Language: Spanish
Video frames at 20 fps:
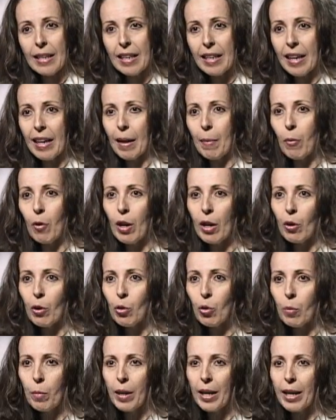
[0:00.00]
tenemos la
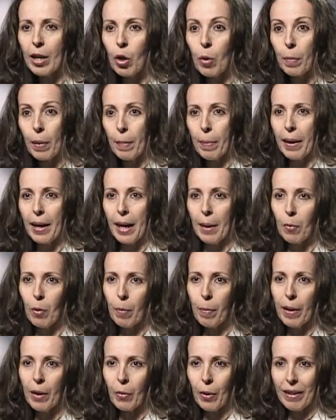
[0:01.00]
costumbre de que nos
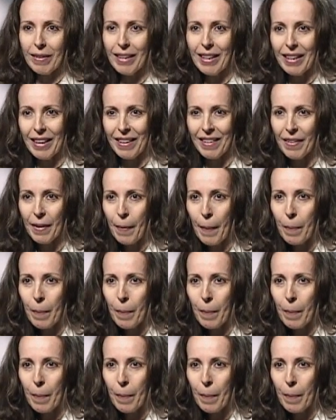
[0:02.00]
preparamos para una cita.